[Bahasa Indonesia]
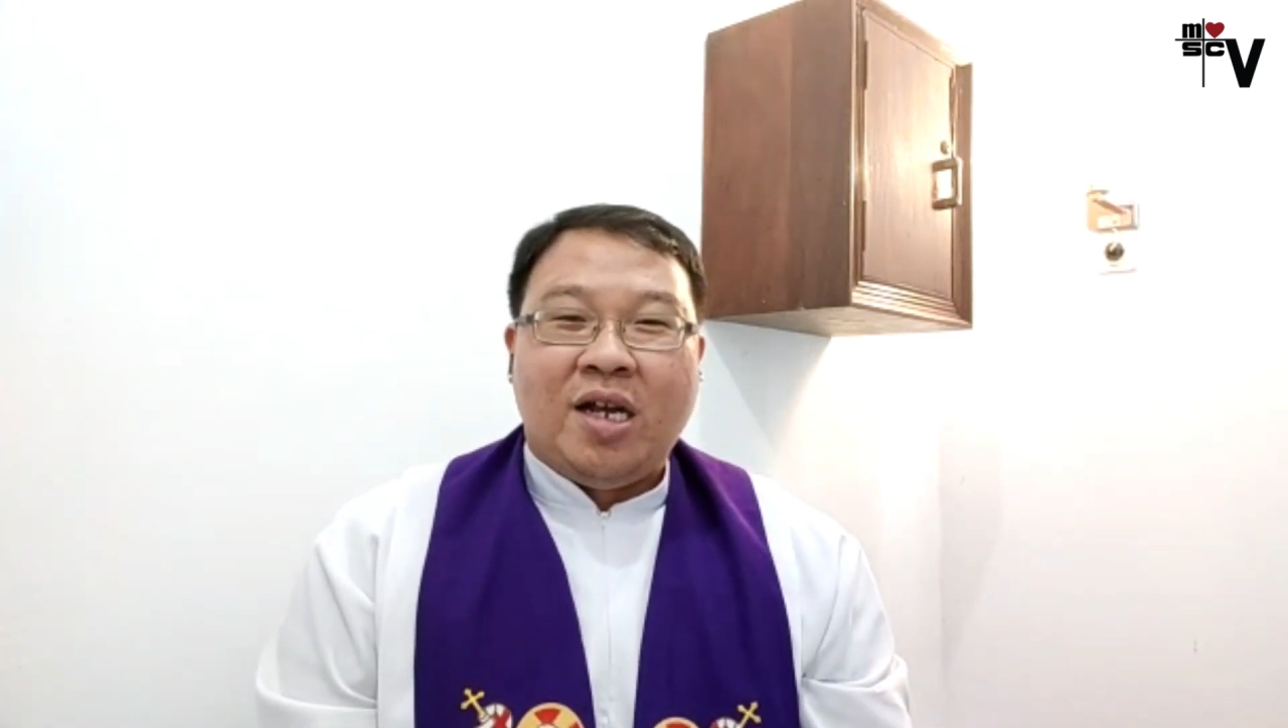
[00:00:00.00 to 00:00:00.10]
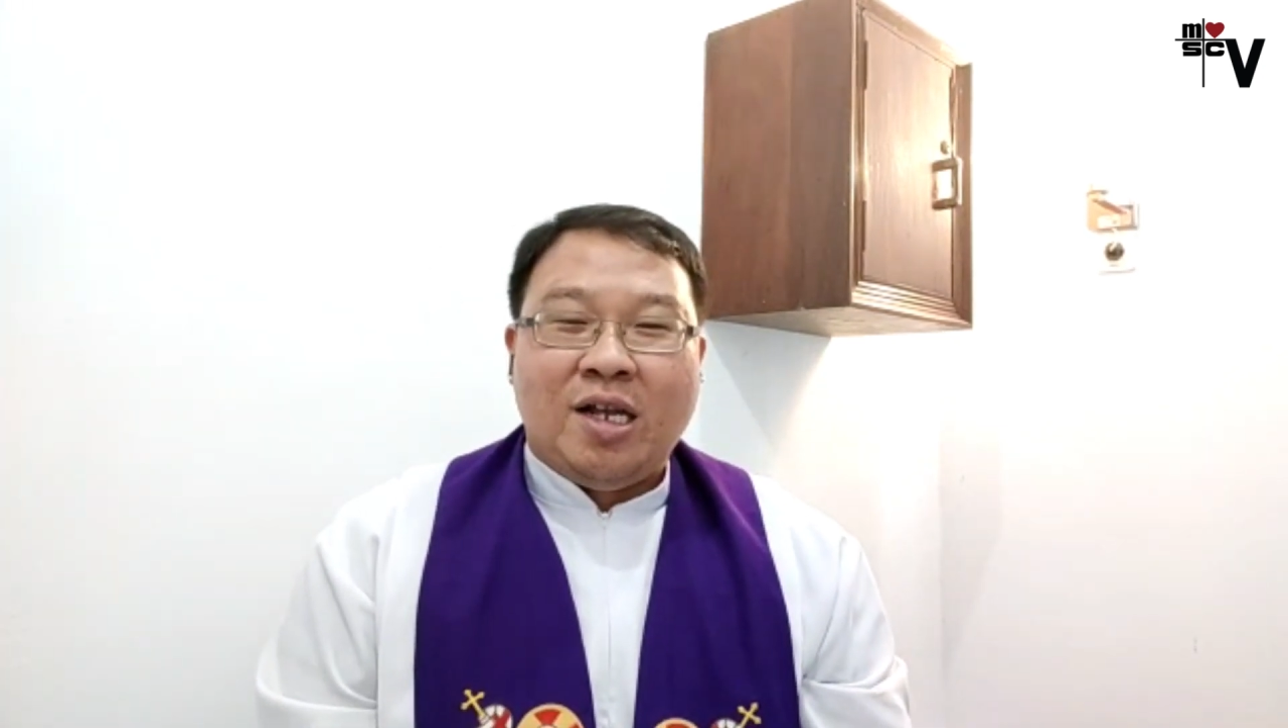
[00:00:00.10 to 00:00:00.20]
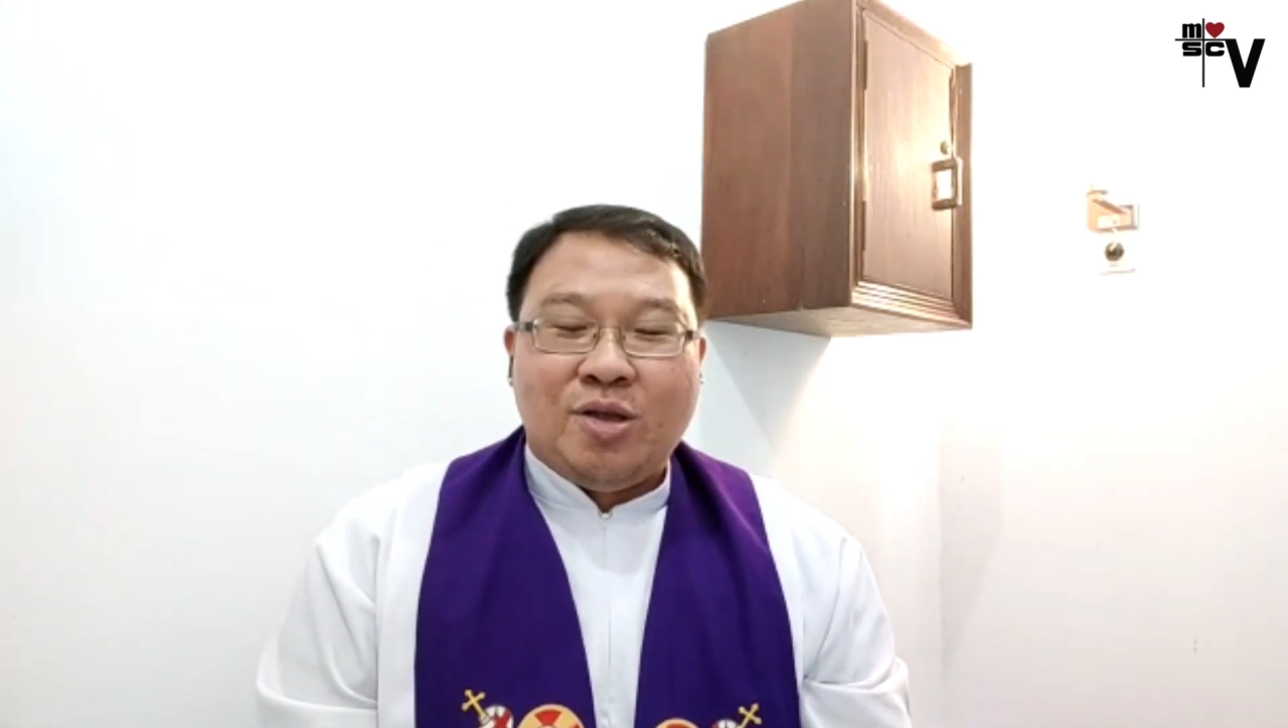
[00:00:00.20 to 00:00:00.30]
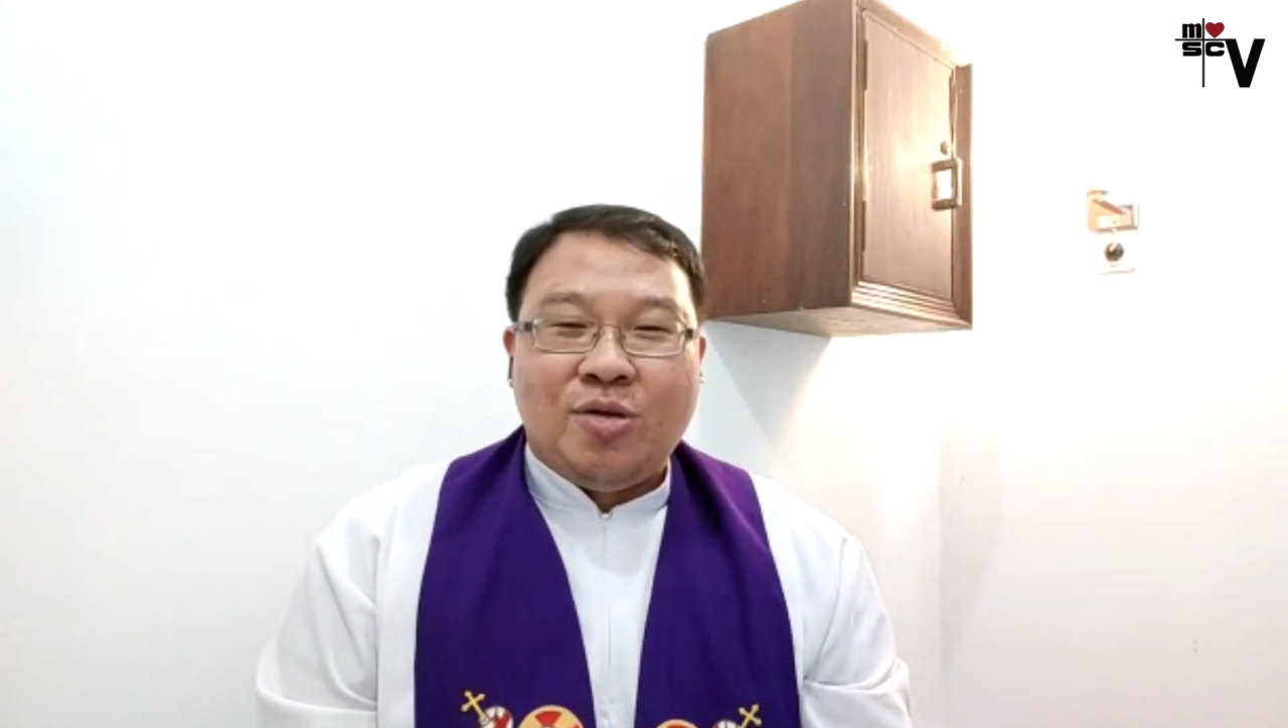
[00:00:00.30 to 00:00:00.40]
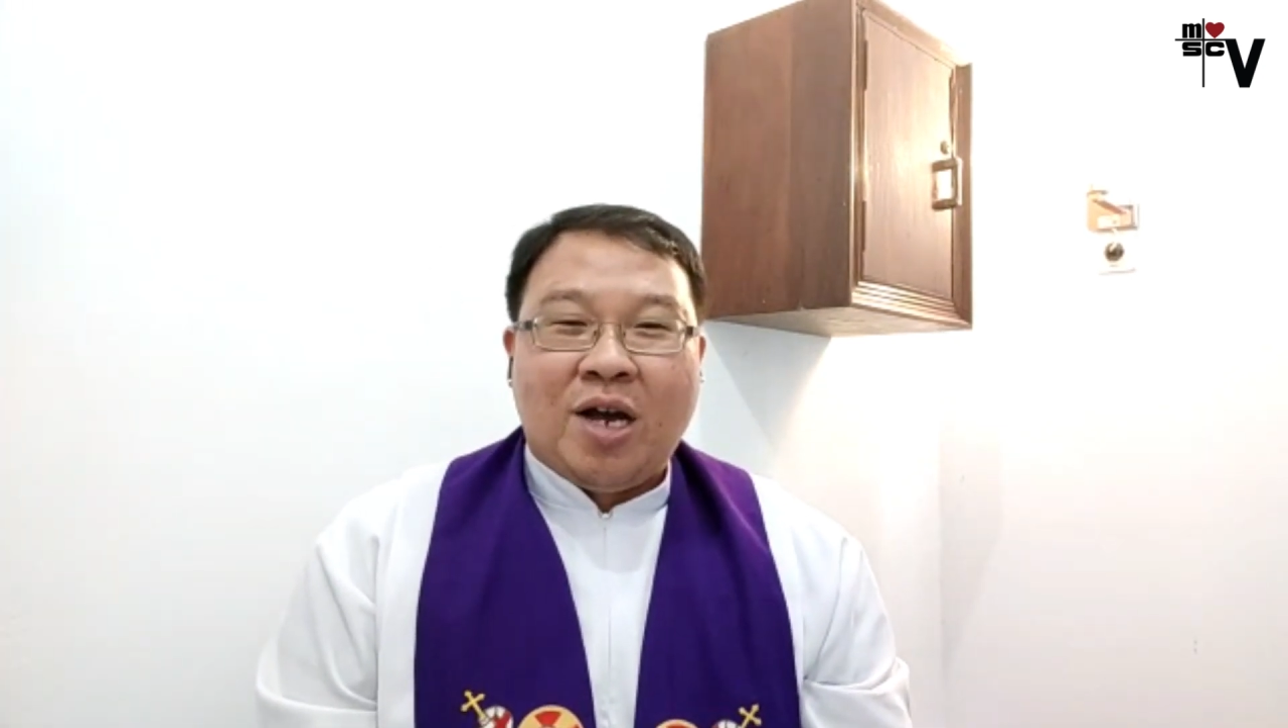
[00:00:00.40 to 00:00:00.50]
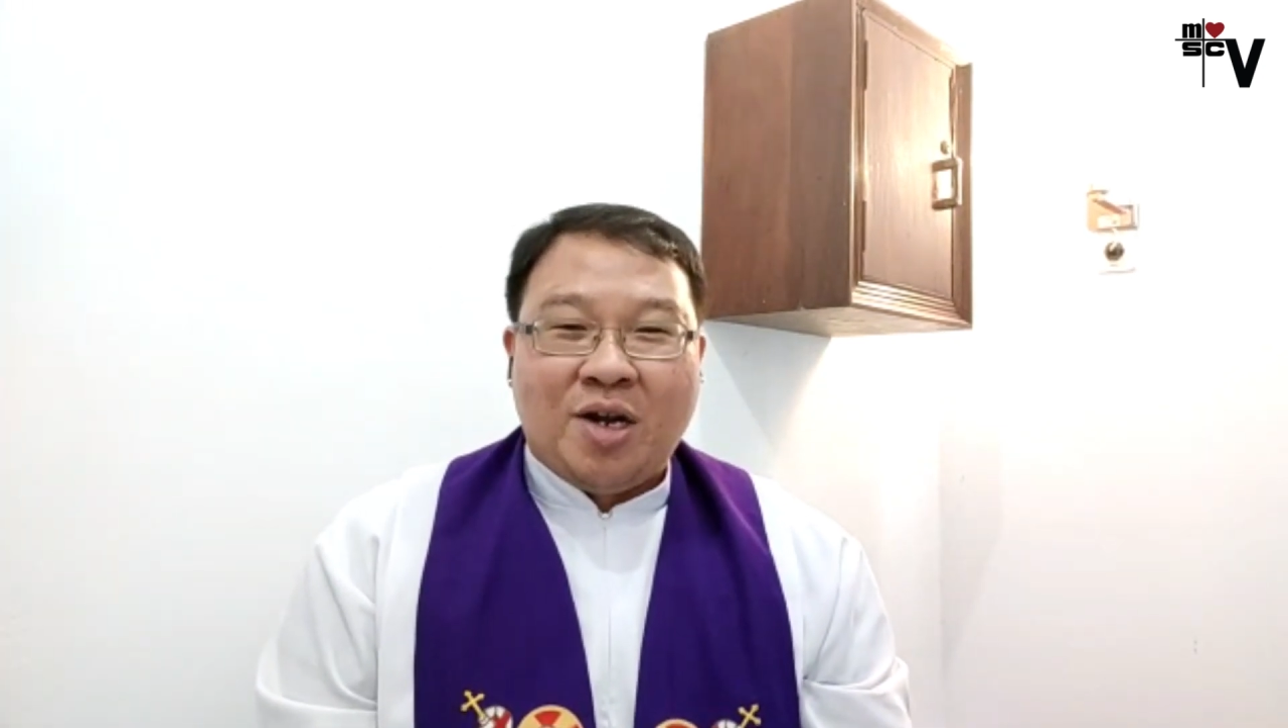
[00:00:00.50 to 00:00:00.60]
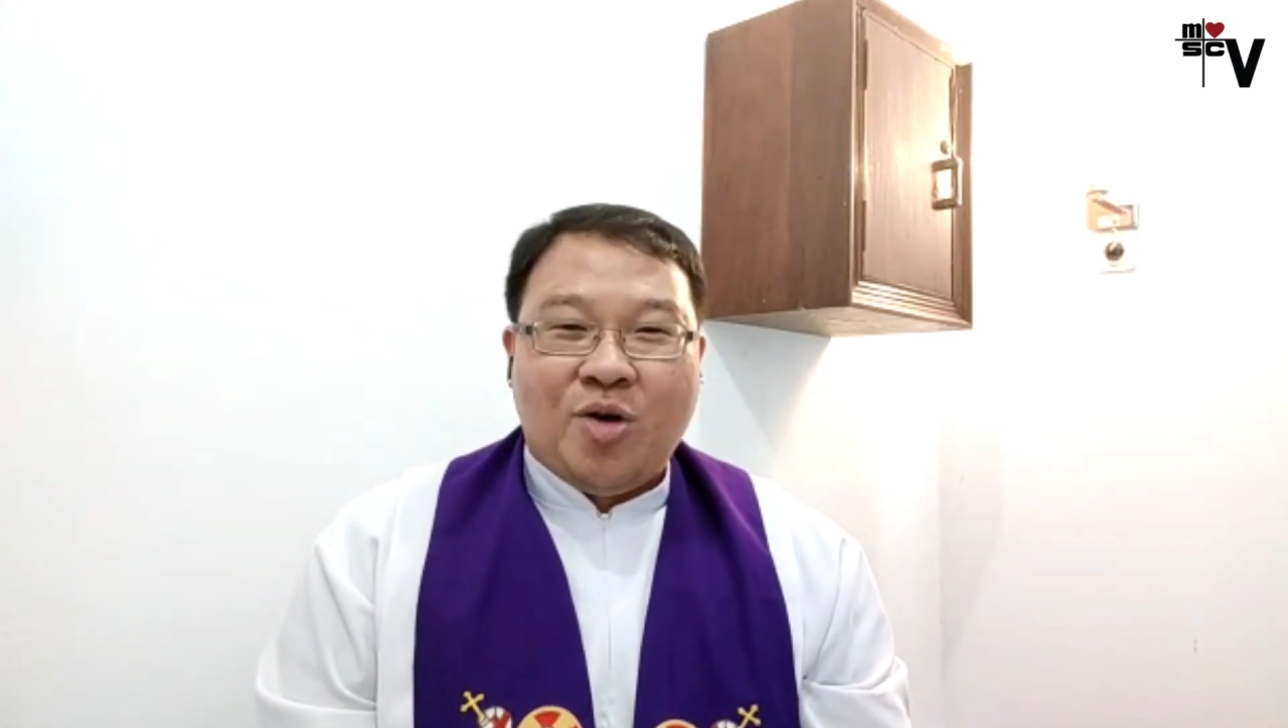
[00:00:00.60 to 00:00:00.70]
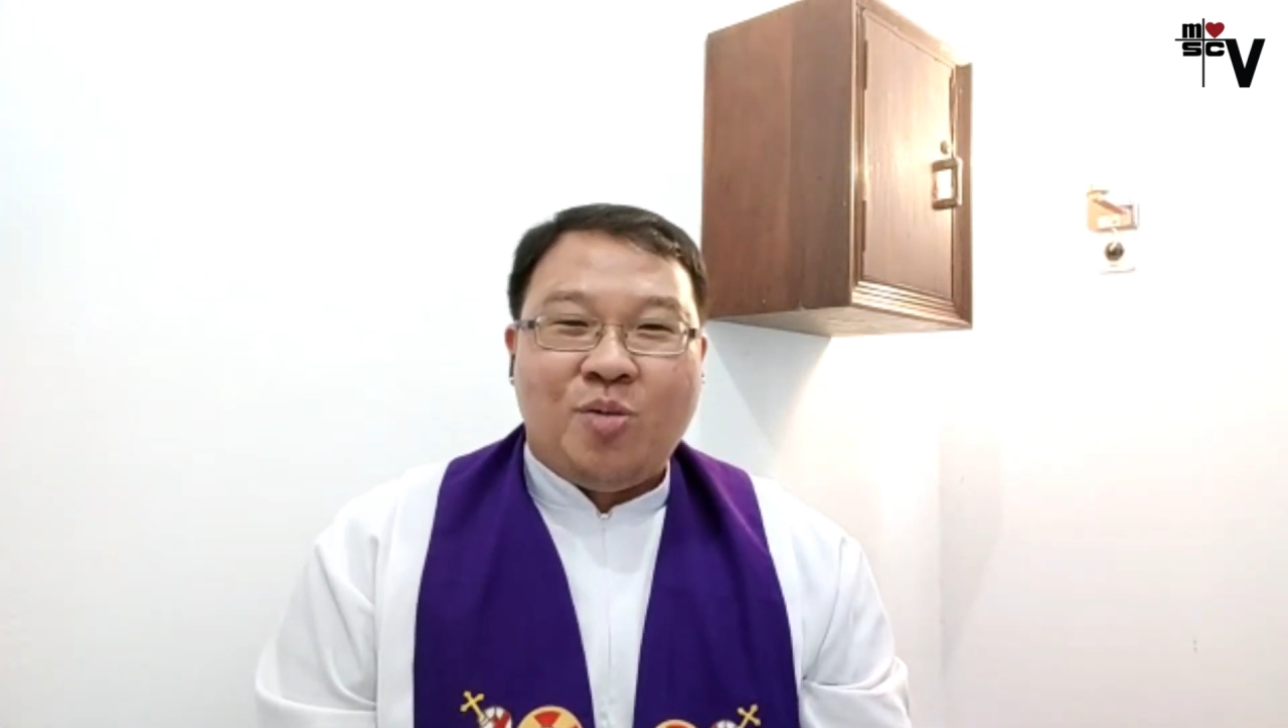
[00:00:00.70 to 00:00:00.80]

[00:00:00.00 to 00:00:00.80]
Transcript: Itu ada